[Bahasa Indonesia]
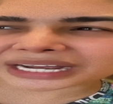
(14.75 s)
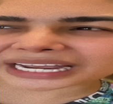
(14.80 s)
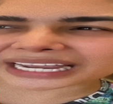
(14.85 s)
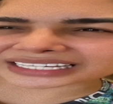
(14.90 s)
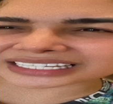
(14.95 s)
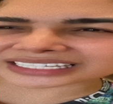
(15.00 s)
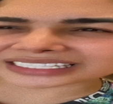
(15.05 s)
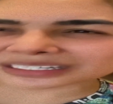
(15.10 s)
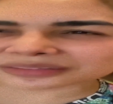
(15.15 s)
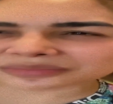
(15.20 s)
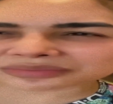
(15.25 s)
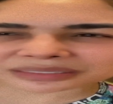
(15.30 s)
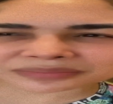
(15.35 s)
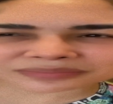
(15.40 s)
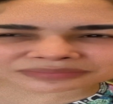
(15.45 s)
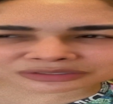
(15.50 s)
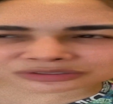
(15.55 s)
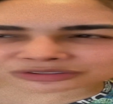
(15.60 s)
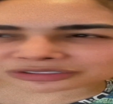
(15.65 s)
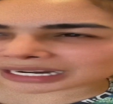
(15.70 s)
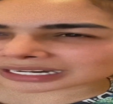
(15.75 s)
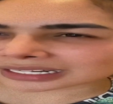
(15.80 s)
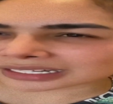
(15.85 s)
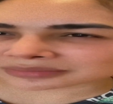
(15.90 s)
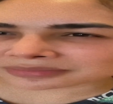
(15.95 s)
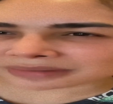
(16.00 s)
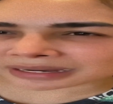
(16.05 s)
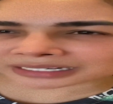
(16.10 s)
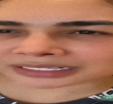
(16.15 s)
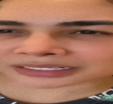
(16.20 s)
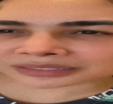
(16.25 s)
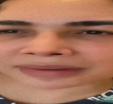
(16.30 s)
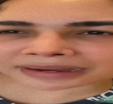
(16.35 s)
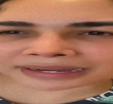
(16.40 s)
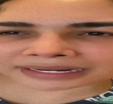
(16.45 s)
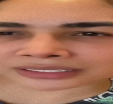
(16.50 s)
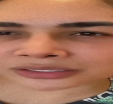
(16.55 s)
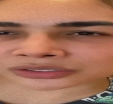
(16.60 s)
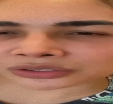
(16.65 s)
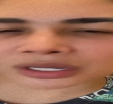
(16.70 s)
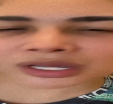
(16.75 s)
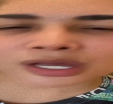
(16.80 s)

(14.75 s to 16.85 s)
kayaknya diam-diam terus dari kemarin-kemarin tuh